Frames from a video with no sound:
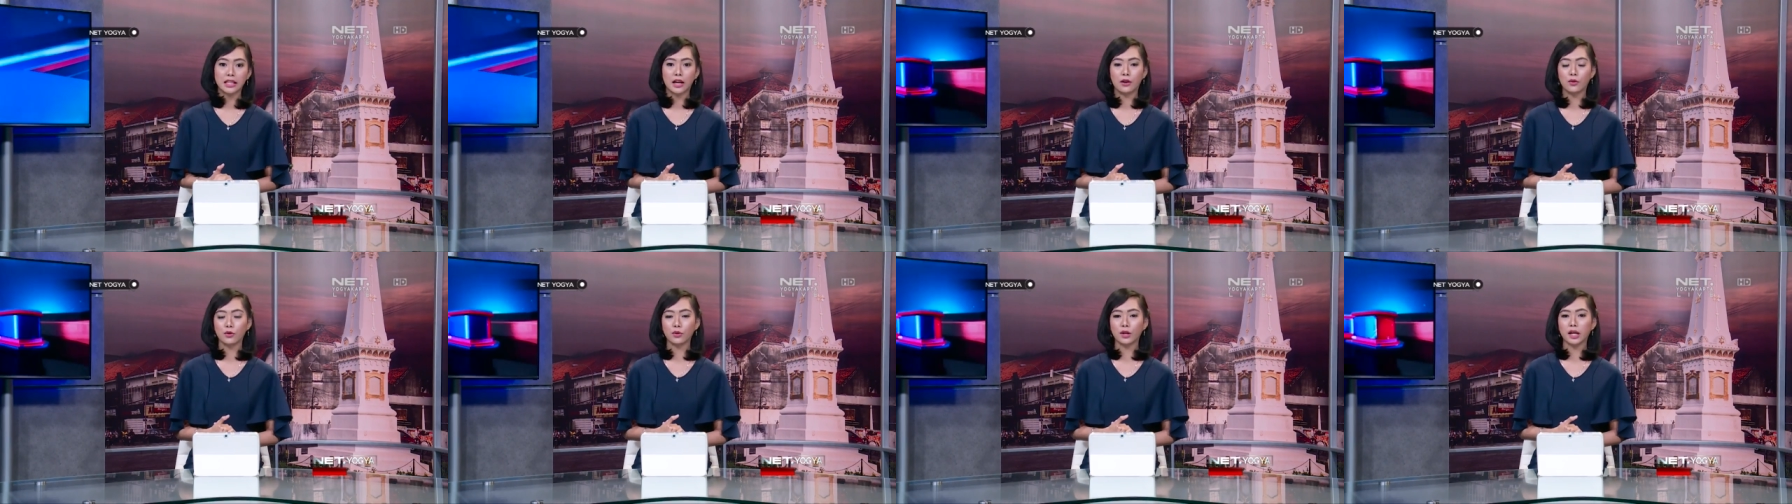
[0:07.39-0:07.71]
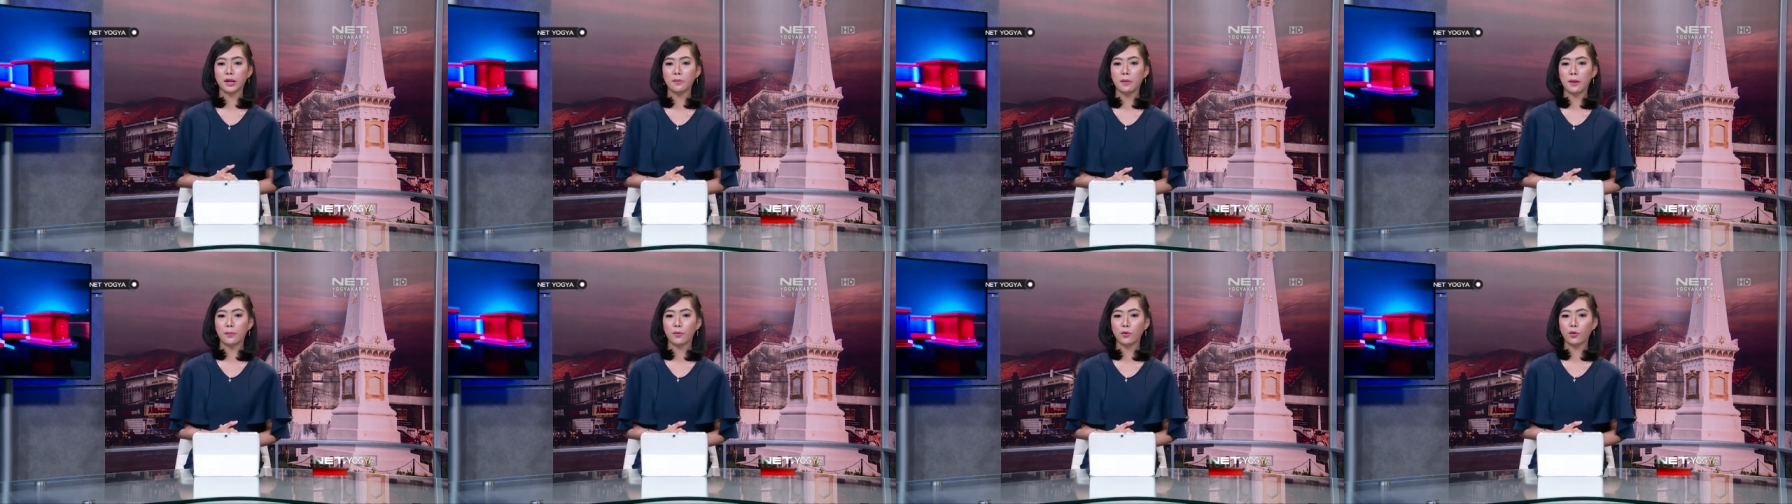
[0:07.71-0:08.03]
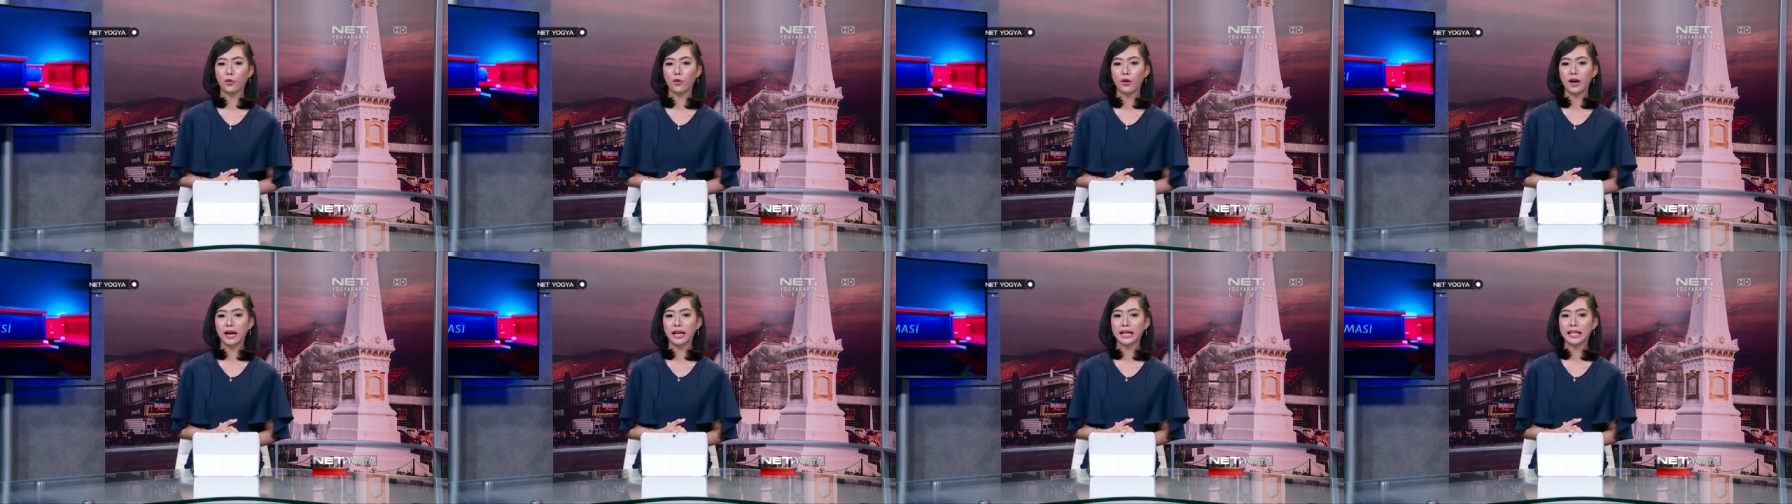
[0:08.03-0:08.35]
tahun
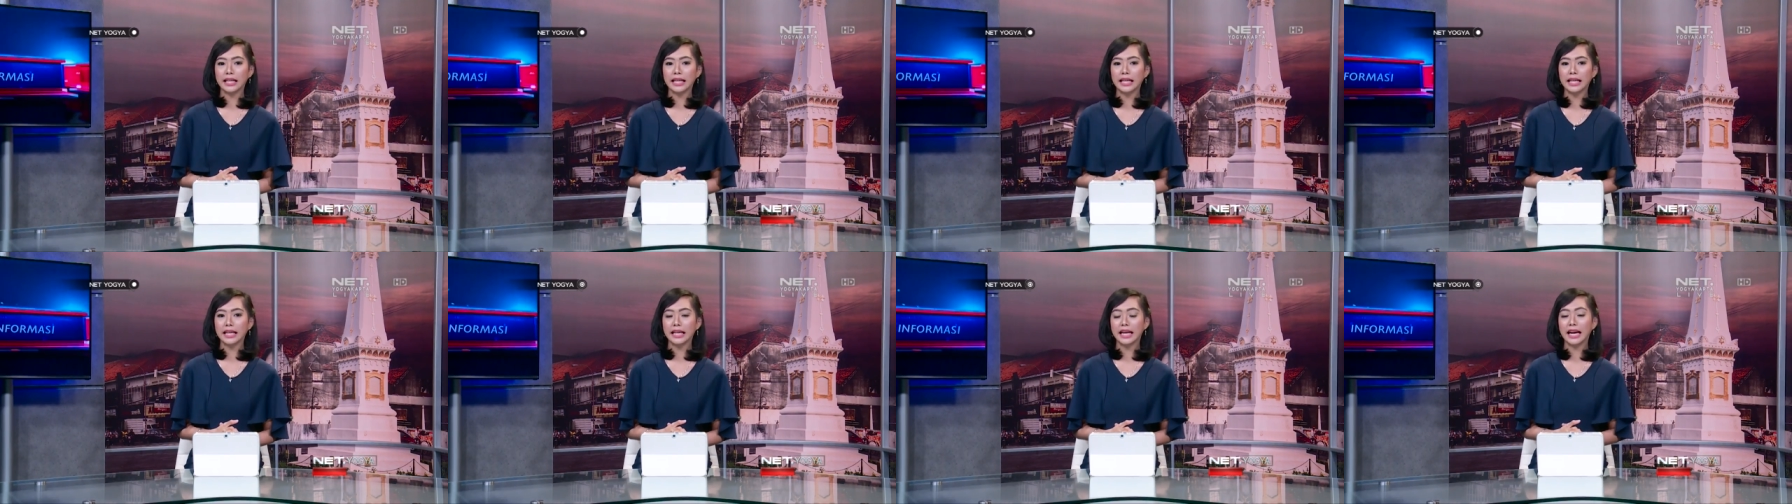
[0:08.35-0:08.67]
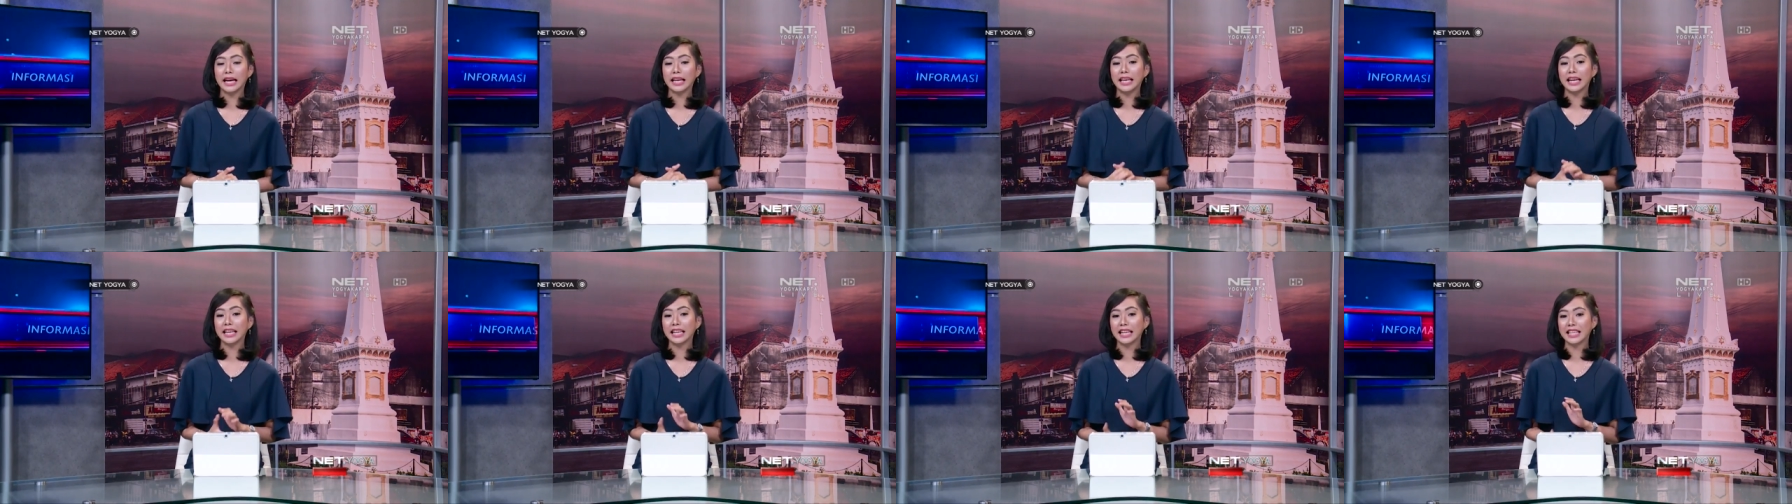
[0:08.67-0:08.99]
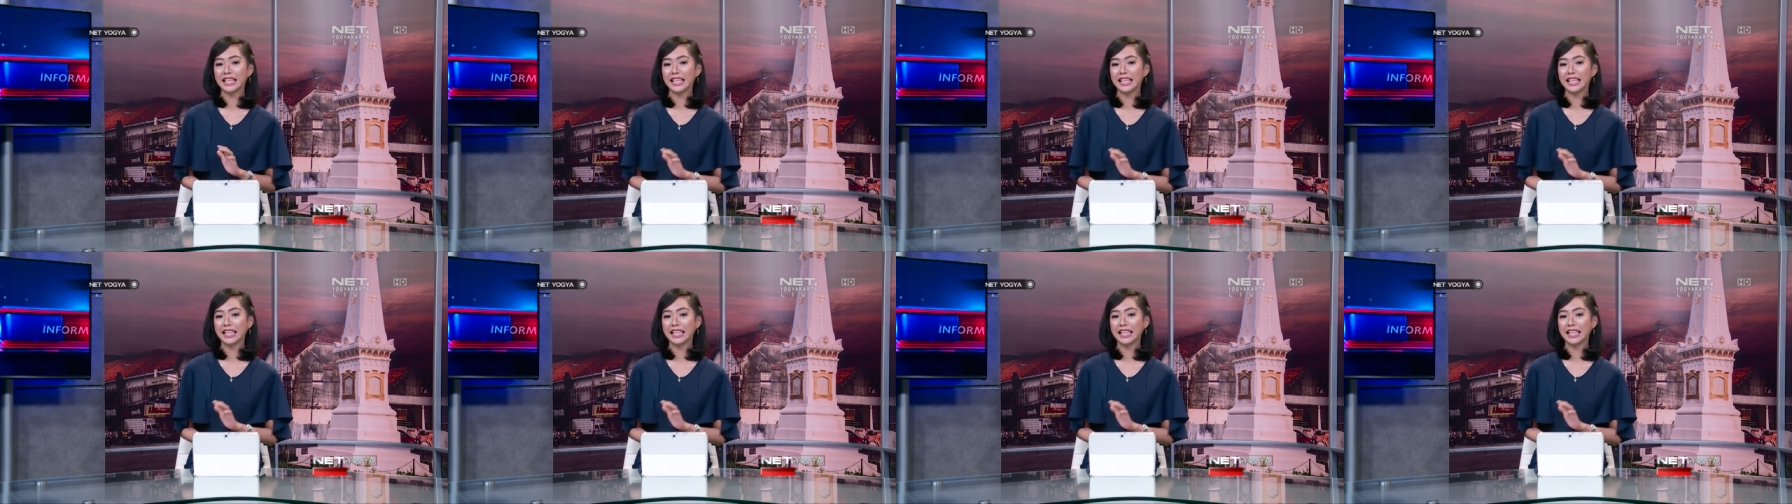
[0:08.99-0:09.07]
50-an hingga yang